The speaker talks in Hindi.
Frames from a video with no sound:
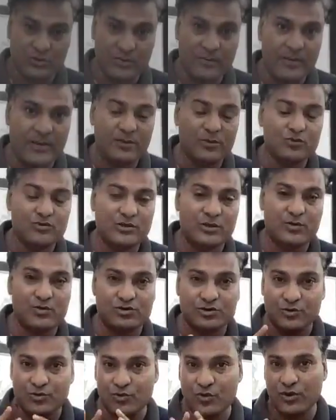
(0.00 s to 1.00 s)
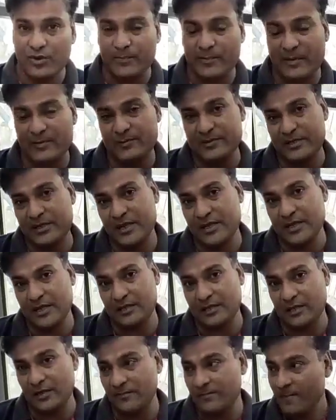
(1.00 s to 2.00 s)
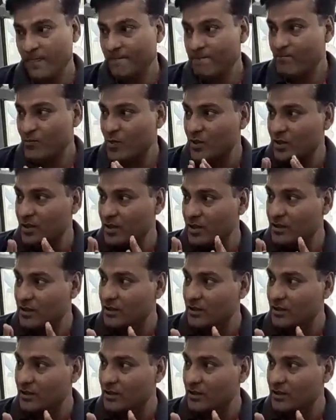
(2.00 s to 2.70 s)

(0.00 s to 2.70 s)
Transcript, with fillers: उसके बाद दूसरा क्वेश्चन उन्होंने मेरे से ये क्या था कि